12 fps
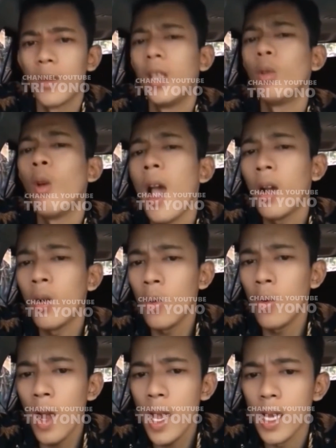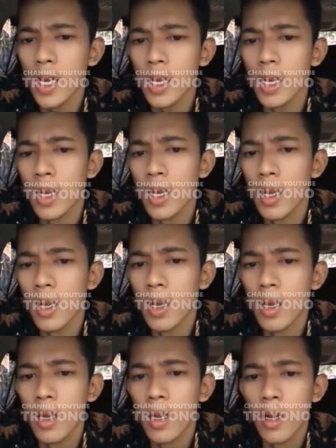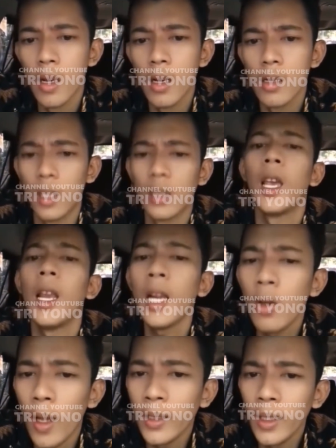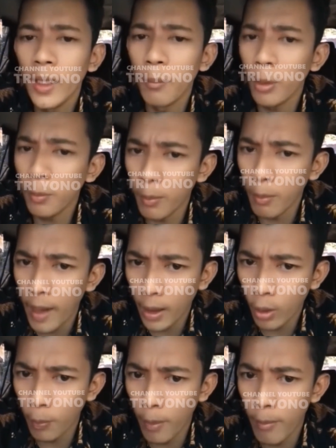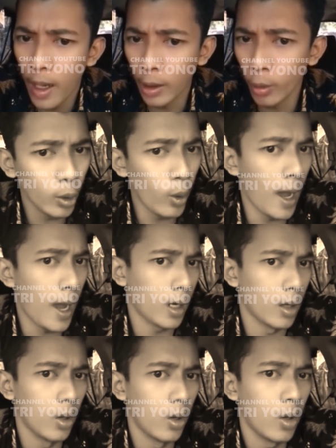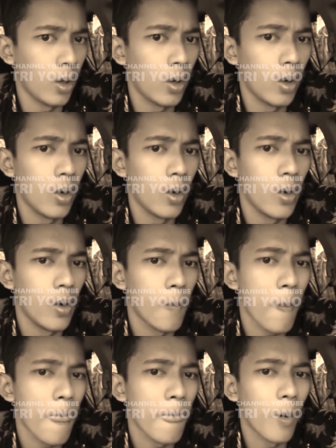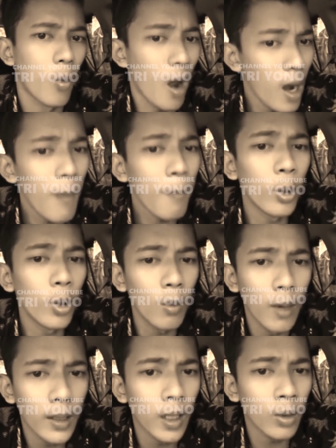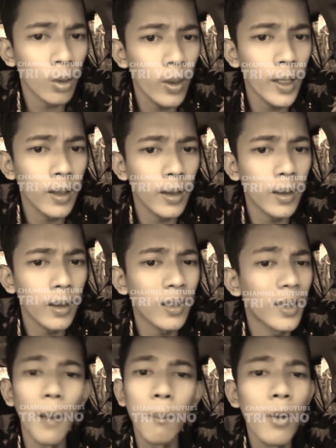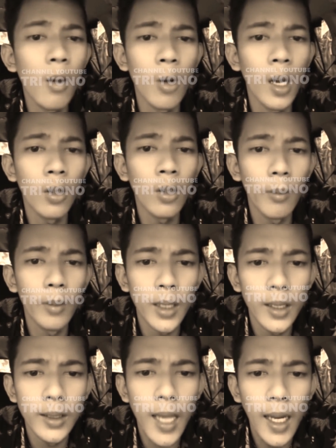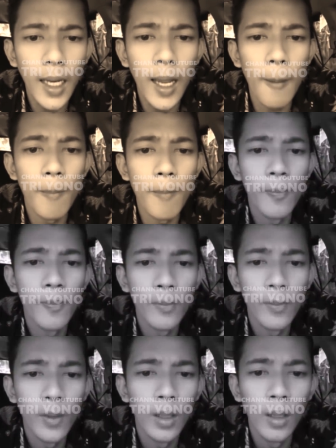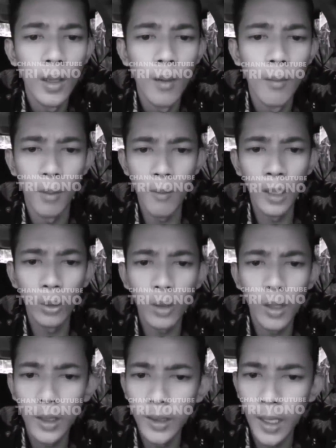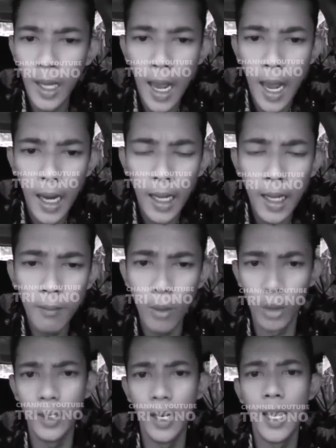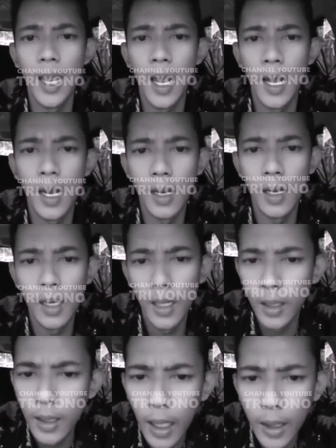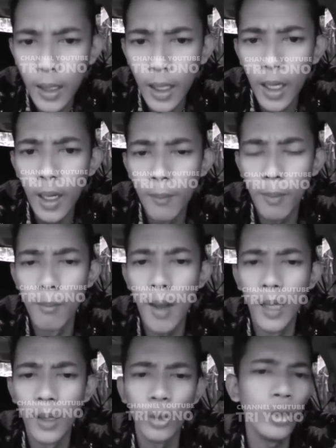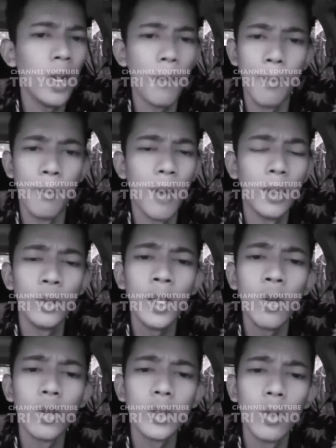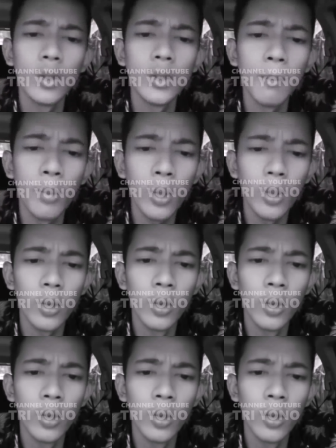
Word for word: Itu hak gue. Nah sekarang lo aja nyebut pembantu-pembantu itu hak lo. Walaupun lo banyak duit, tapi omongan lu nggak bisa dijaga pembantu kerjaan halal mau dia yang hinanya pembantu juga pembantunya nggak usah lu sebut